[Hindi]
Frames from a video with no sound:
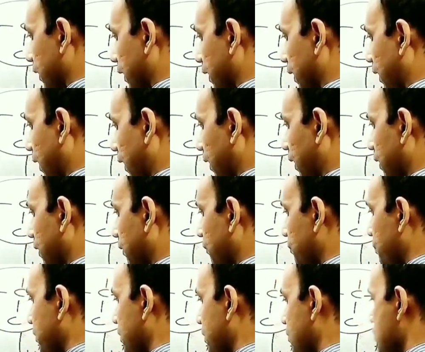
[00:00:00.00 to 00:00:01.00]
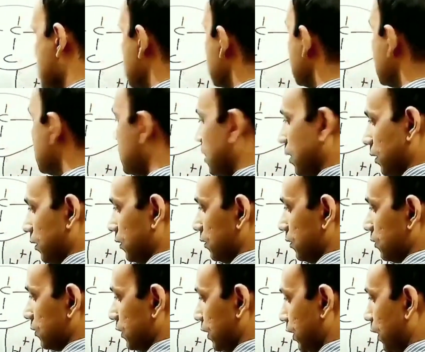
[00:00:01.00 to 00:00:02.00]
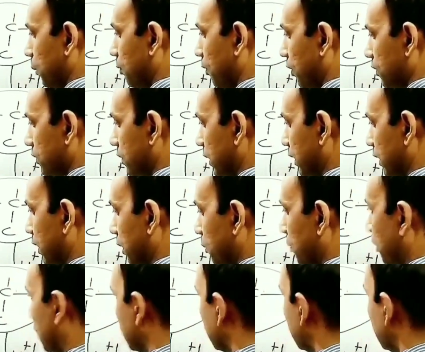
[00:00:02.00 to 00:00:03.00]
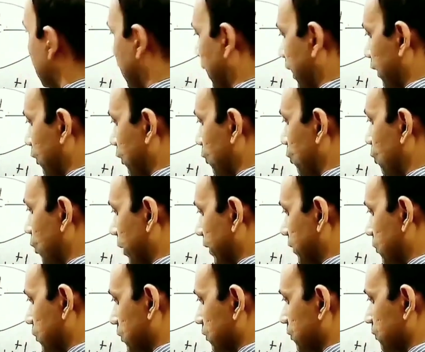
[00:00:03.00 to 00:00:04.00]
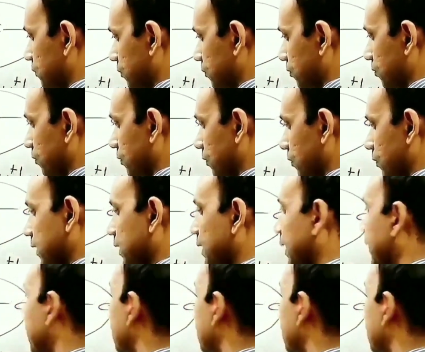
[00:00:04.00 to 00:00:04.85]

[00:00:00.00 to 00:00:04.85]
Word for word: बनता है आर सी सिंगल बॉन्ड सिंगल बॉन्ड एंड ओ एच ठीक